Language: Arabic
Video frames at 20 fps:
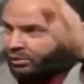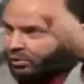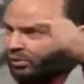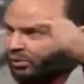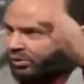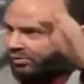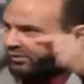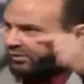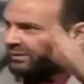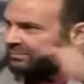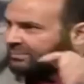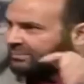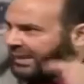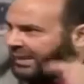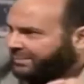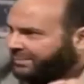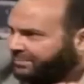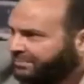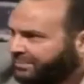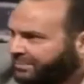مدلول في
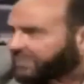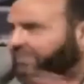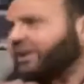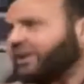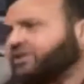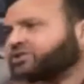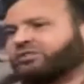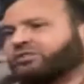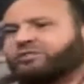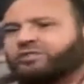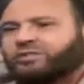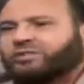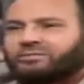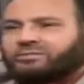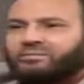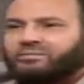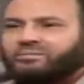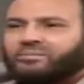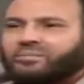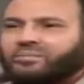الباب يبقى
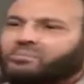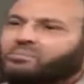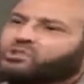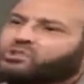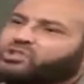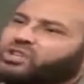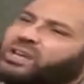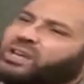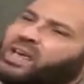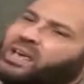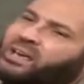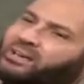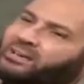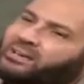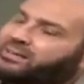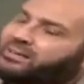شفاء شفاء مش